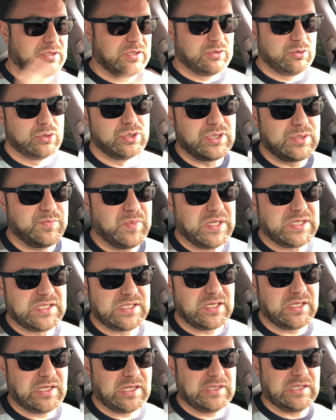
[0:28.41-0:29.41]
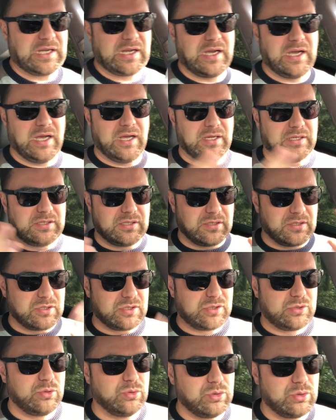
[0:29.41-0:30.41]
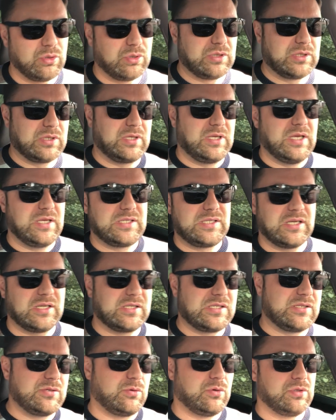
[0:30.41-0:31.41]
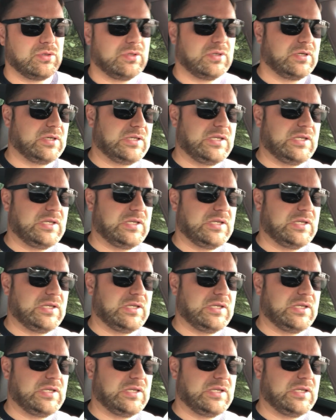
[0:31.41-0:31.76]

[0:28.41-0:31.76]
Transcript: Тут спеццена такая-то, тут вот есть акционная.